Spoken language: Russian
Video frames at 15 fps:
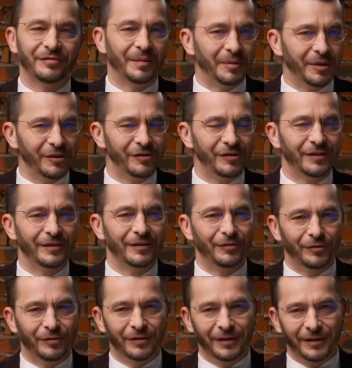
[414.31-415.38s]
Фабричная, у
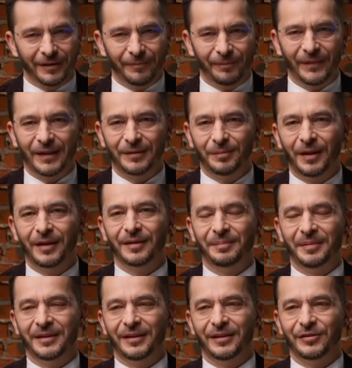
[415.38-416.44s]
нее мало
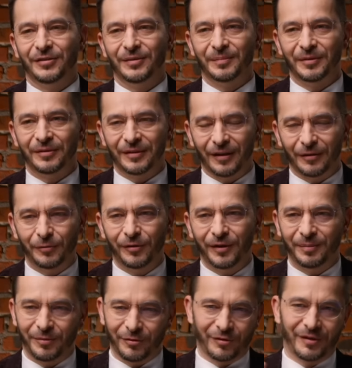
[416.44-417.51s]
потрачено было
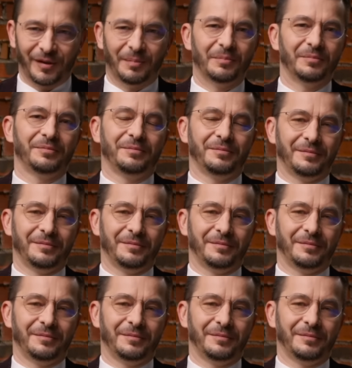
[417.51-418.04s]
калорий, потому что там